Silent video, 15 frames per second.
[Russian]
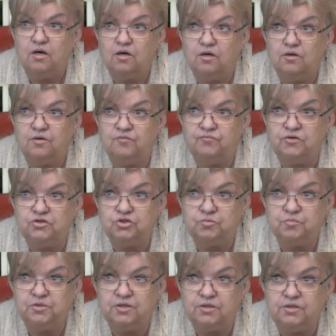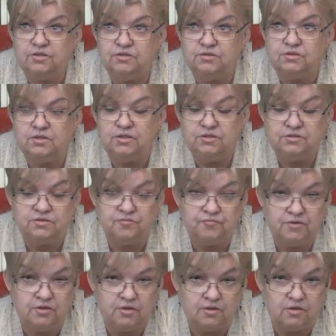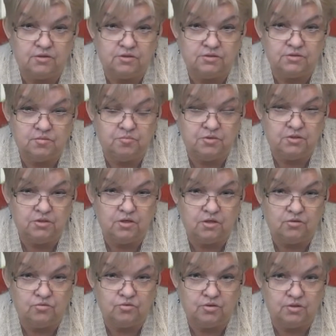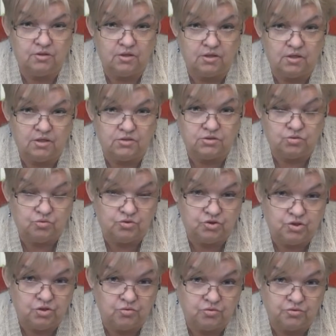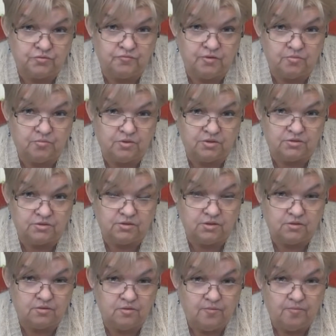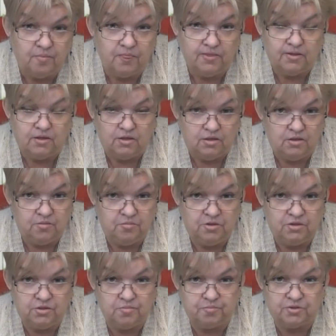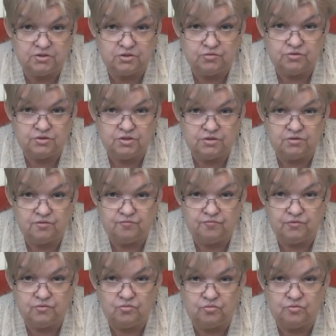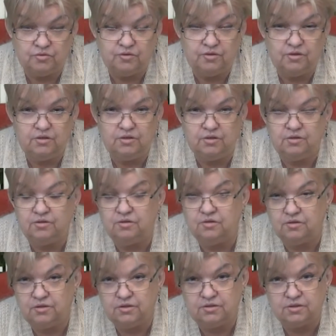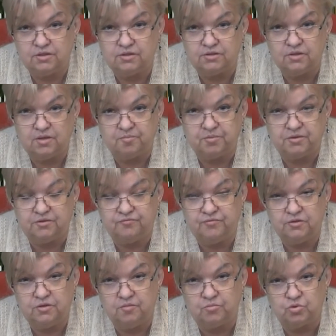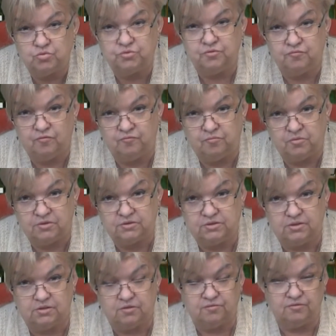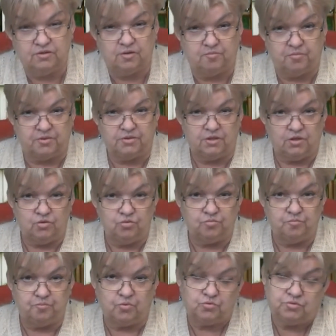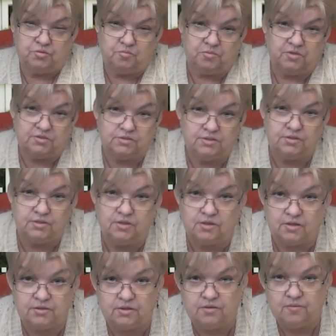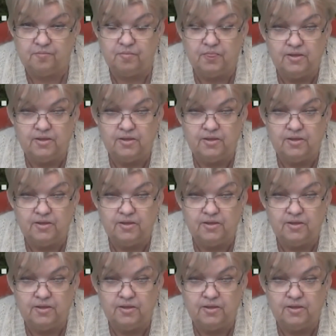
Э, выжимки из листьев герани заменяют дорогостоящее розовое масло. Имейте, пожалуйста, это в виду. И э, иногда под видом розового масла нам продают просто масло герани.